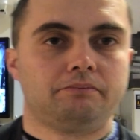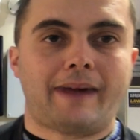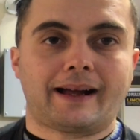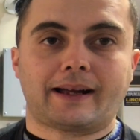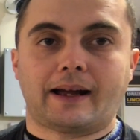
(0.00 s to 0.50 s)

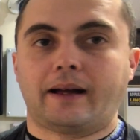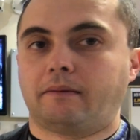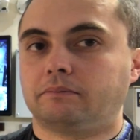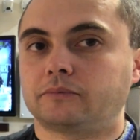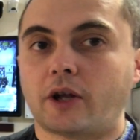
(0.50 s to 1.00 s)

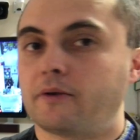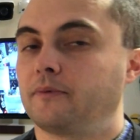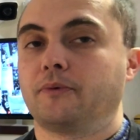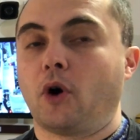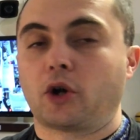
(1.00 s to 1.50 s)
Manca cioè, il
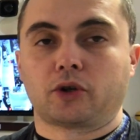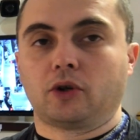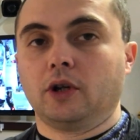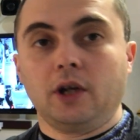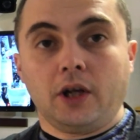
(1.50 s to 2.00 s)
forno,